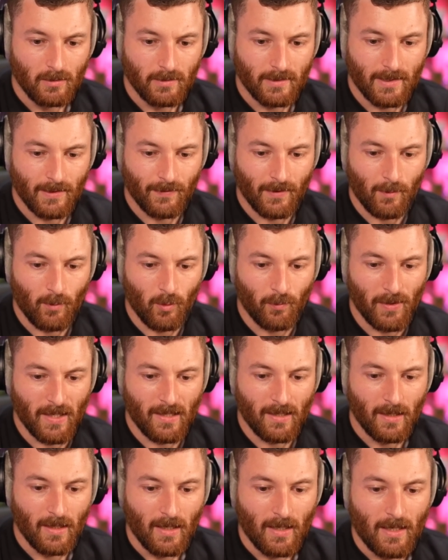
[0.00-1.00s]
C'est vraiment
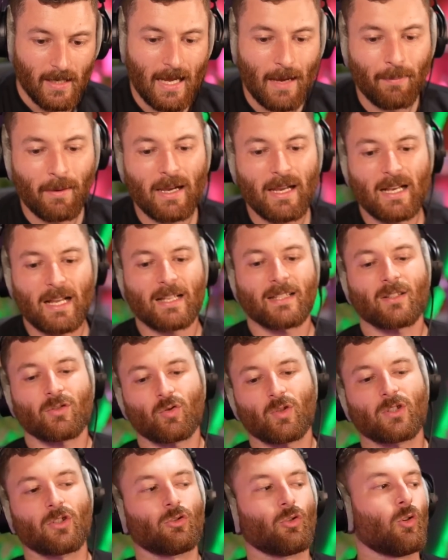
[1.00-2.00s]
big. Et après, il est à
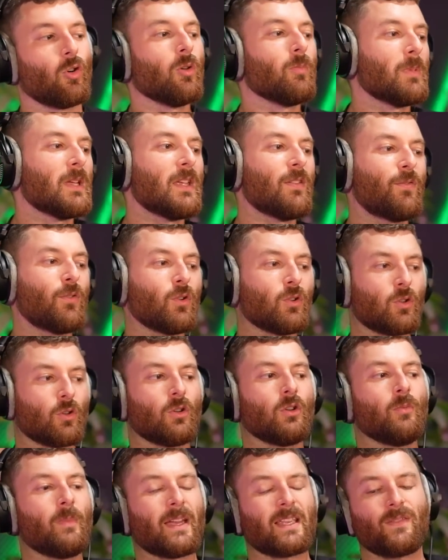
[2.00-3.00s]
160 euros, mais il faut que
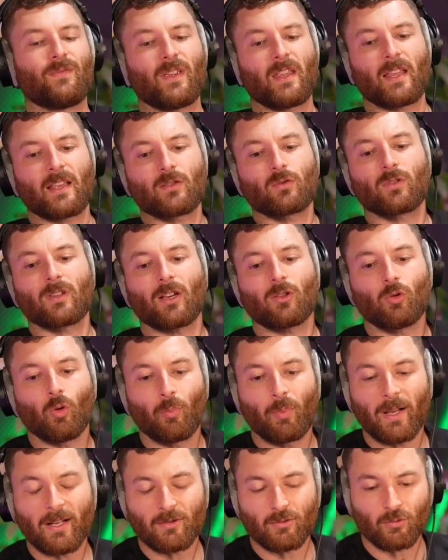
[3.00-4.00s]
le mec vienne avec son
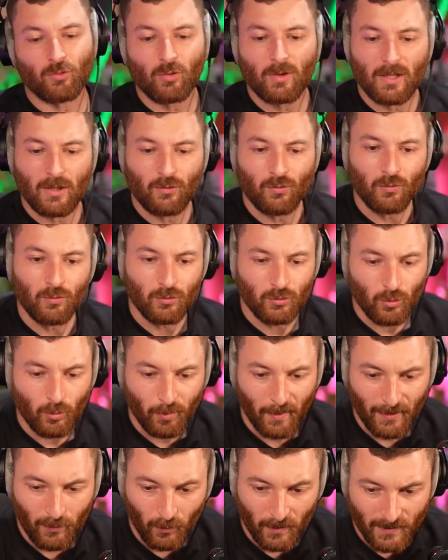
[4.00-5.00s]
tractopelle, son truc et tout. Tu le
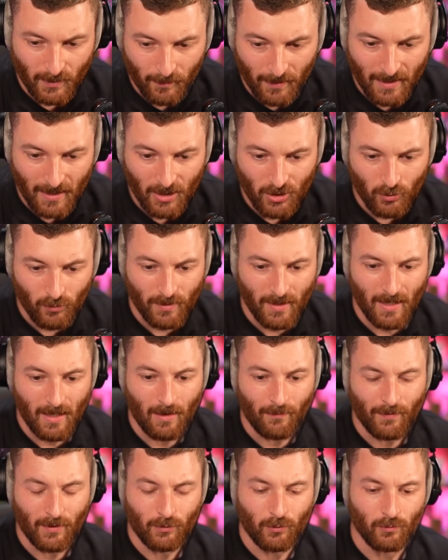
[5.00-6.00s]
payes 300 balles la journée. À
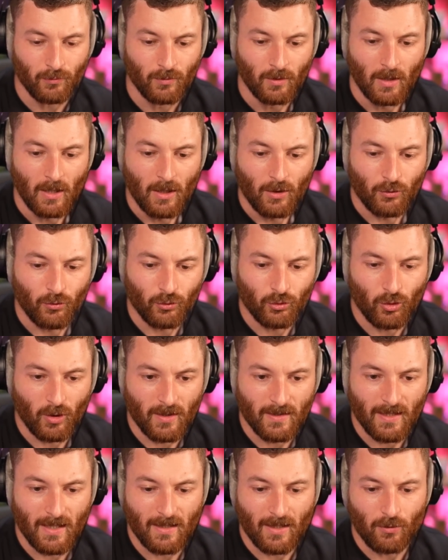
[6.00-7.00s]
la fin, ton, ton
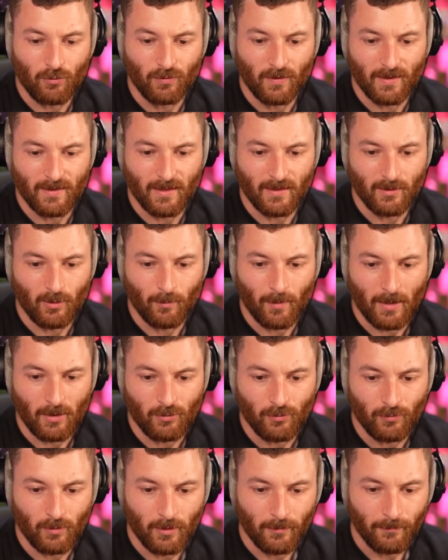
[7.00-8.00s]
cerisier t'a coûté 500 balles,
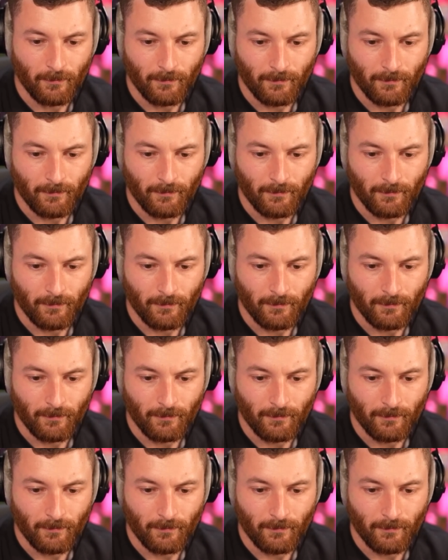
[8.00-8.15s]
tu vois.